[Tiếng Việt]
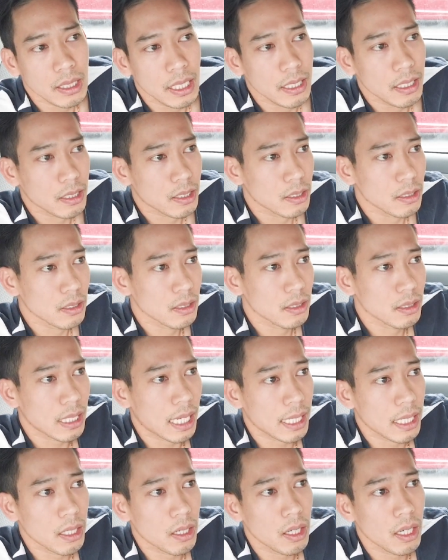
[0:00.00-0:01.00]
thì
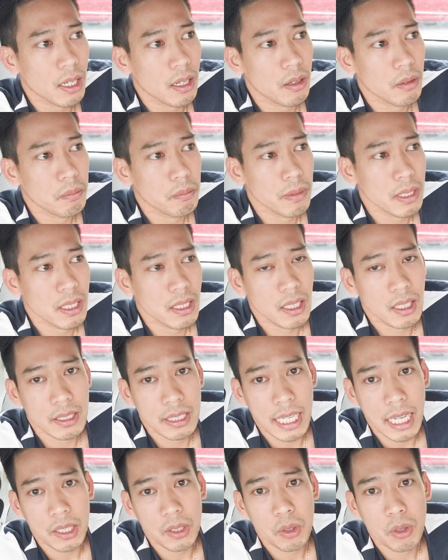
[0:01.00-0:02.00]
thằng này nói là bây giờ
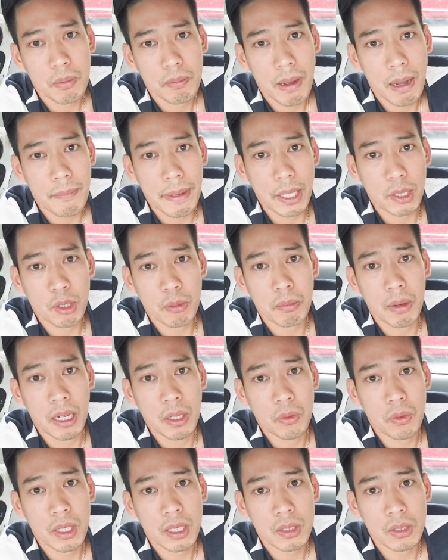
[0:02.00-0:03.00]
nhà tôi ba mẹ tôi
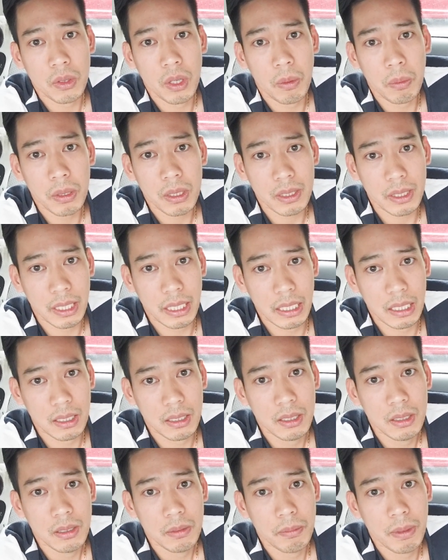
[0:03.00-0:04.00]
bệnh quá tôi không có tiền
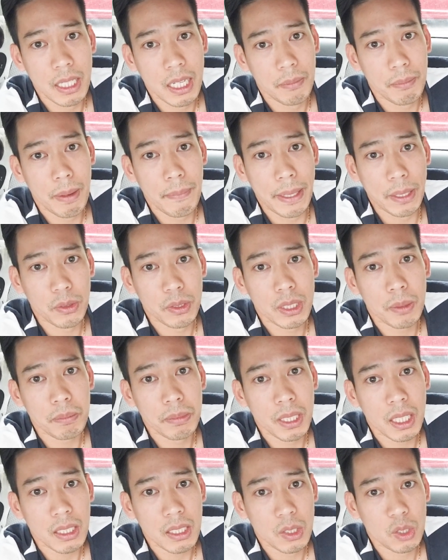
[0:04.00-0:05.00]
bây giờ ba mẹ tôi sắp
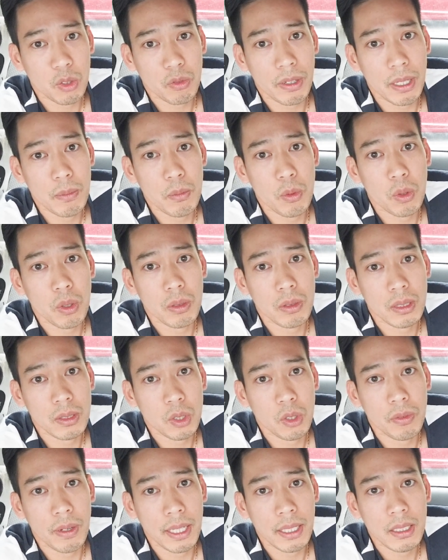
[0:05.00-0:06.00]
chết rồi tôi phải mua
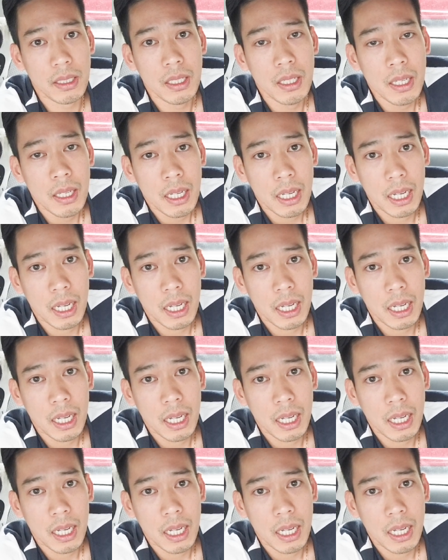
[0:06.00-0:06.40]
tôi phải